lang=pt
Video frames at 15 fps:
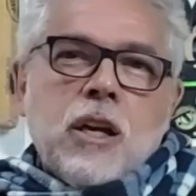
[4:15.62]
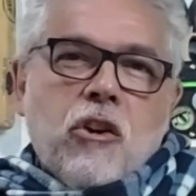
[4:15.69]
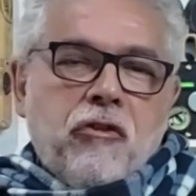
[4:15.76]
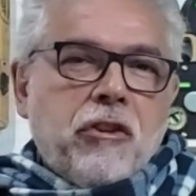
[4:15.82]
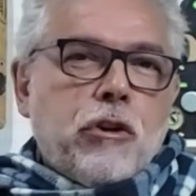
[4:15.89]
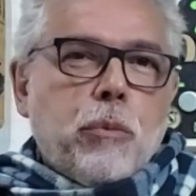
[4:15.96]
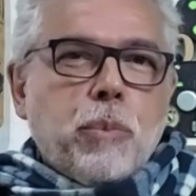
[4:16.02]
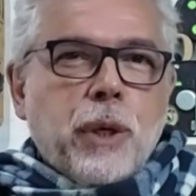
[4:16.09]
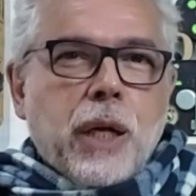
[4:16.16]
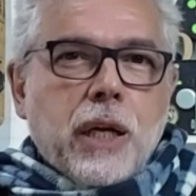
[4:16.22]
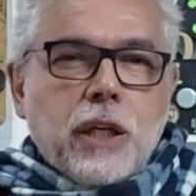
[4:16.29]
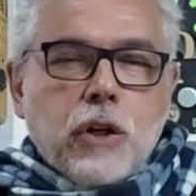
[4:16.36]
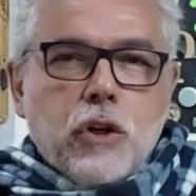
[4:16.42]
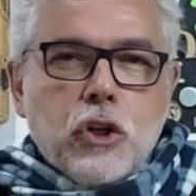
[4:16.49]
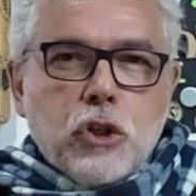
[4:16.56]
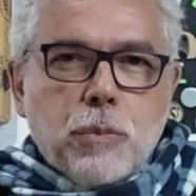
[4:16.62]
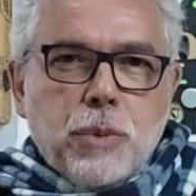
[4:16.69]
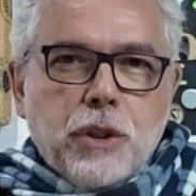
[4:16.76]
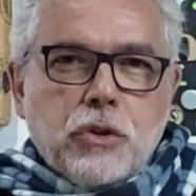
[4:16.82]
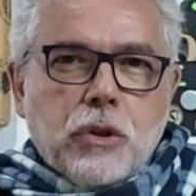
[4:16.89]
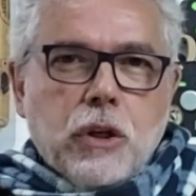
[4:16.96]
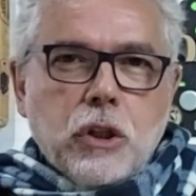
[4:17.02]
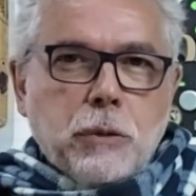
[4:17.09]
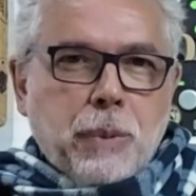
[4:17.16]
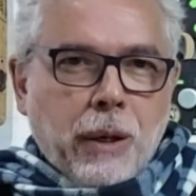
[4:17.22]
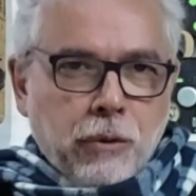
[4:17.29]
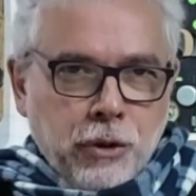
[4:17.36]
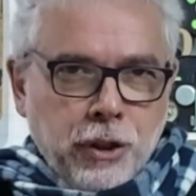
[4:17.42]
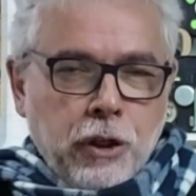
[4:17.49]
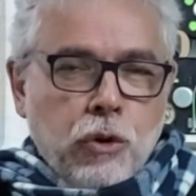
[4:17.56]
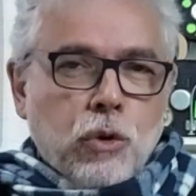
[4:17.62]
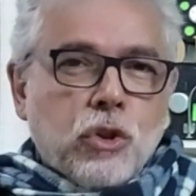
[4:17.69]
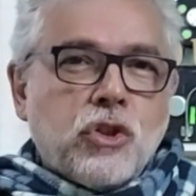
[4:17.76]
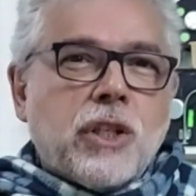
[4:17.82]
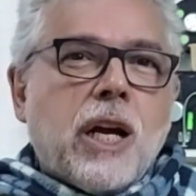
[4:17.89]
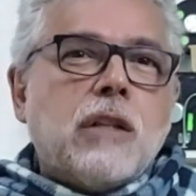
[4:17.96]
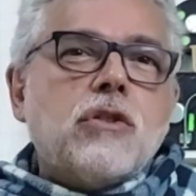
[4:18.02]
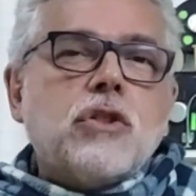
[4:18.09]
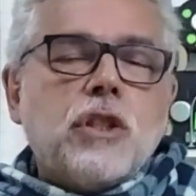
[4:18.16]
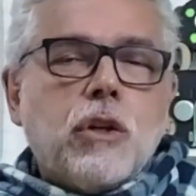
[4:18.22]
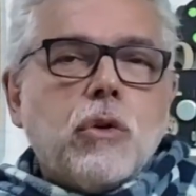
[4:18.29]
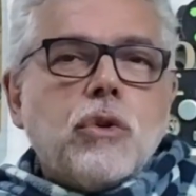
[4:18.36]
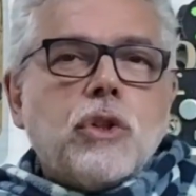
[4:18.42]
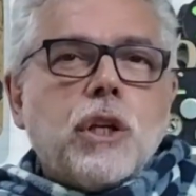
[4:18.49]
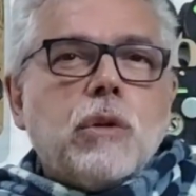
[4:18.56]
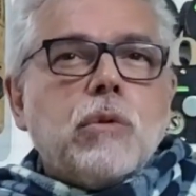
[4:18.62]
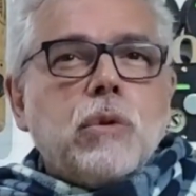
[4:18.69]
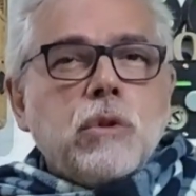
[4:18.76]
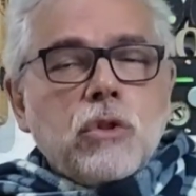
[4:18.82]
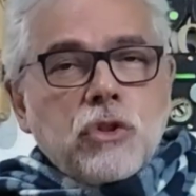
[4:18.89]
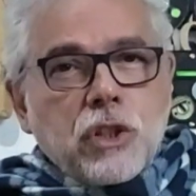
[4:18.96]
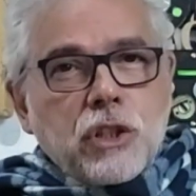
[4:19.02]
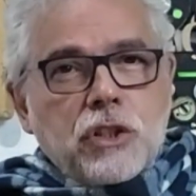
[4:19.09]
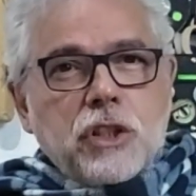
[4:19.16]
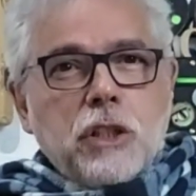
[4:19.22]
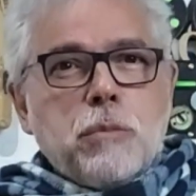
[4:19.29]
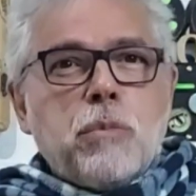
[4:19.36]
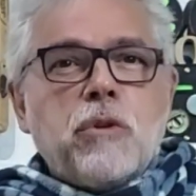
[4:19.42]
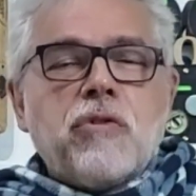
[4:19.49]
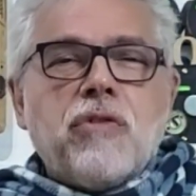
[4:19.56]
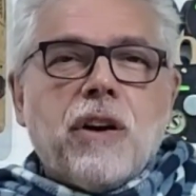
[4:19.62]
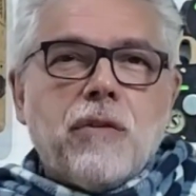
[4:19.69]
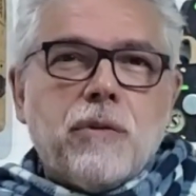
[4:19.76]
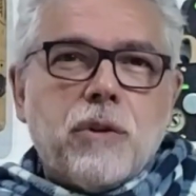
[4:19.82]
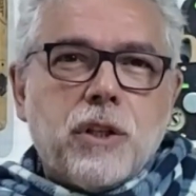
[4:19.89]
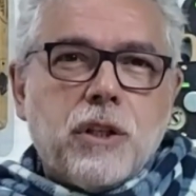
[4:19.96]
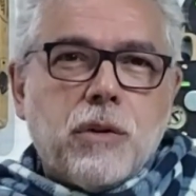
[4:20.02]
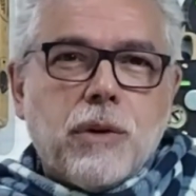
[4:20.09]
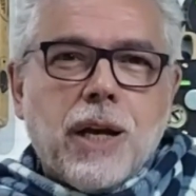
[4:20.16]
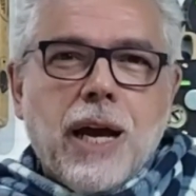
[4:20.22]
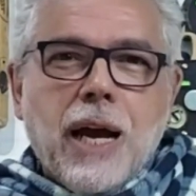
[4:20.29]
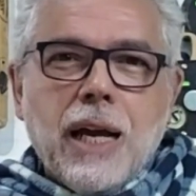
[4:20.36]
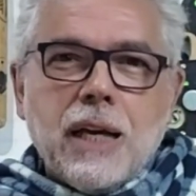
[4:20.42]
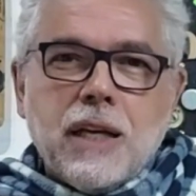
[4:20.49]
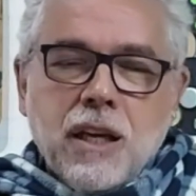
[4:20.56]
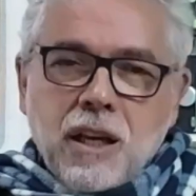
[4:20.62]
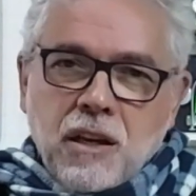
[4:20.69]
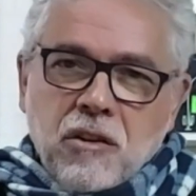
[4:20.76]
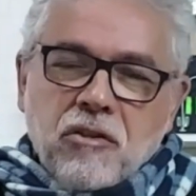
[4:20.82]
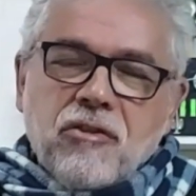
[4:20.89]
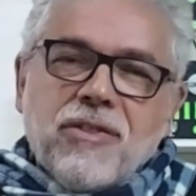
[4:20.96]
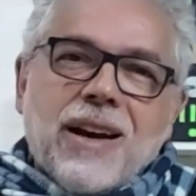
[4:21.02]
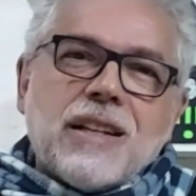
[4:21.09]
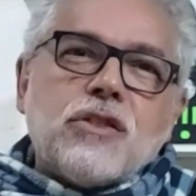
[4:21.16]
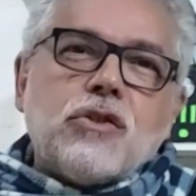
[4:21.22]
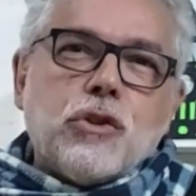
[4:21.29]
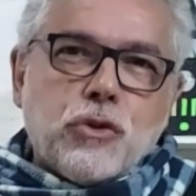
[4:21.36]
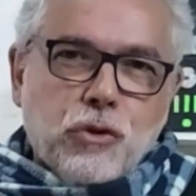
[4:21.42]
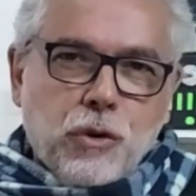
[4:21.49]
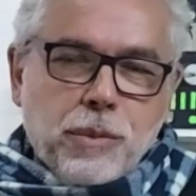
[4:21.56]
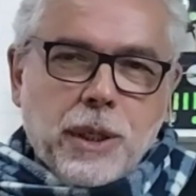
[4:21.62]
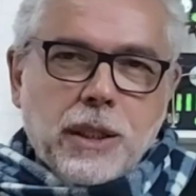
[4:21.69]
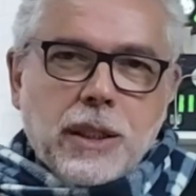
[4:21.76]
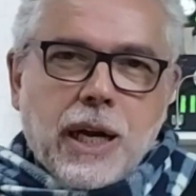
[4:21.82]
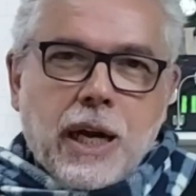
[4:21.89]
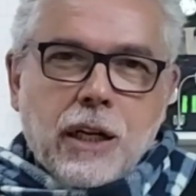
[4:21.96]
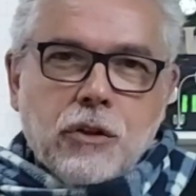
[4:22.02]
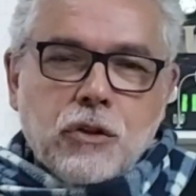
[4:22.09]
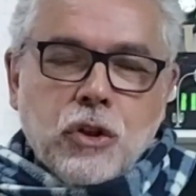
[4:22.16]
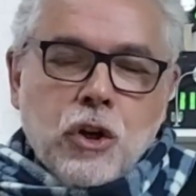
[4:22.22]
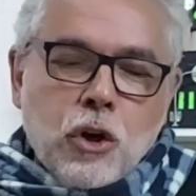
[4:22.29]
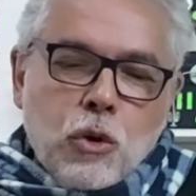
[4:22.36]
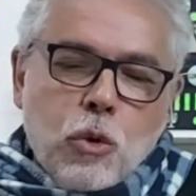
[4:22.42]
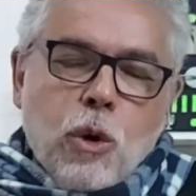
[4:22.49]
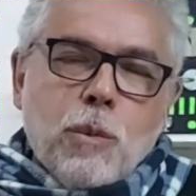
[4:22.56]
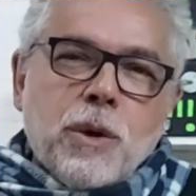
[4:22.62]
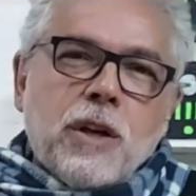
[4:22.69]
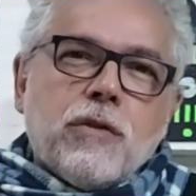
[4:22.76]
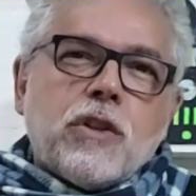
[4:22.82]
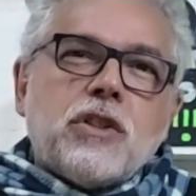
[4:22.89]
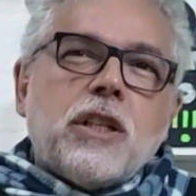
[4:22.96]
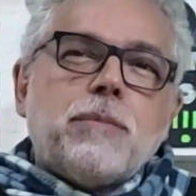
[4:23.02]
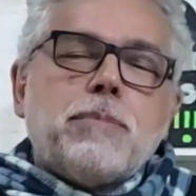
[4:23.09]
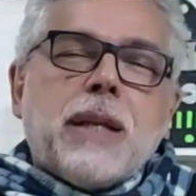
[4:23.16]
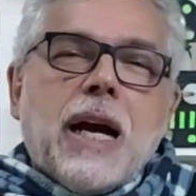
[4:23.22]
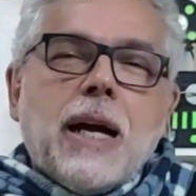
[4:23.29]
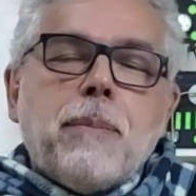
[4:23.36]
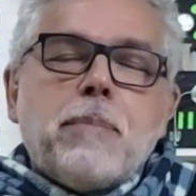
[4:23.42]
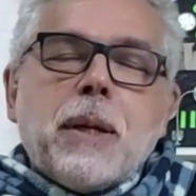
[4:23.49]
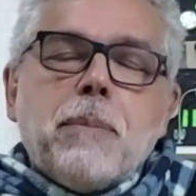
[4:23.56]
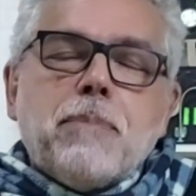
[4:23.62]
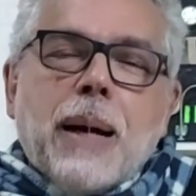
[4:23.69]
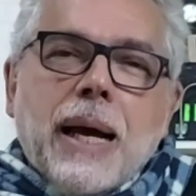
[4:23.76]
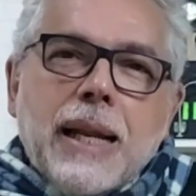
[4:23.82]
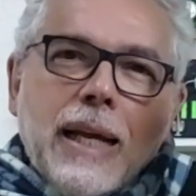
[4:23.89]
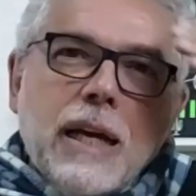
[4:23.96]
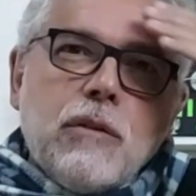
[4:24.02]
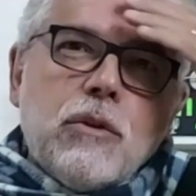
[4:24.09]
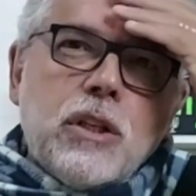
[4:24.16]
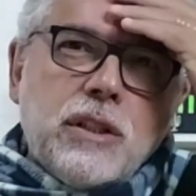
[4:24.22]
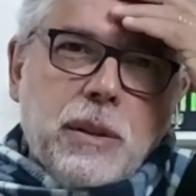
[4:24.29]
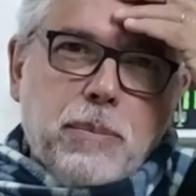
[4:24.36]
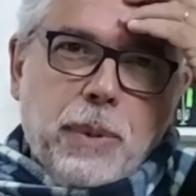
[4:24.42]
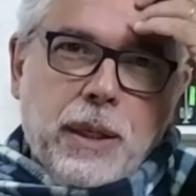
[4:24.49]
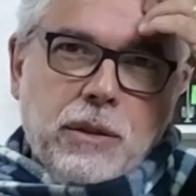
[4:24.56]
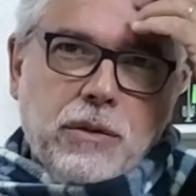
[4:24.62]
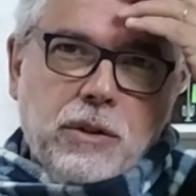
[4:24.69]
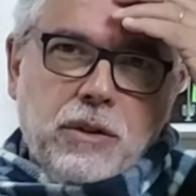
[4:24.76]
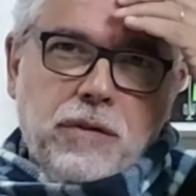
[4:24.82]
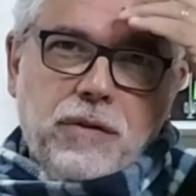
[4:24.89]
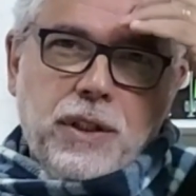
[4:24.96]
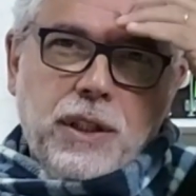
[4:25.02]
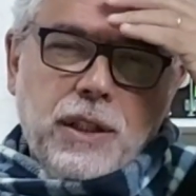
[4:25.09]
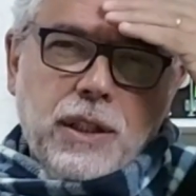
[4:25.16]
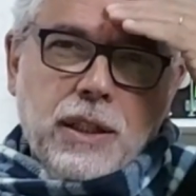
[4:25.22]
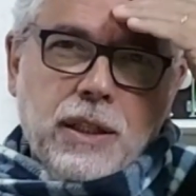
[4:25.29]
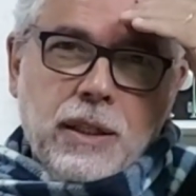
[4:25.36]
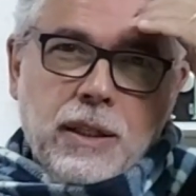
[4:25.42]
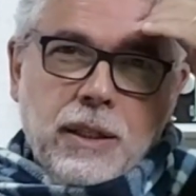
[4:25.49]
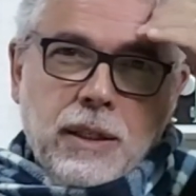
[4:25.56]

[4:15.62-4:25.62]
Eu fico por aqui hoje, pessoal. Espero que tenham gostado desse conteúdo. Se sim, por favor, dê um like, faça seus comentários. Como que você está preparando esse plano de vida?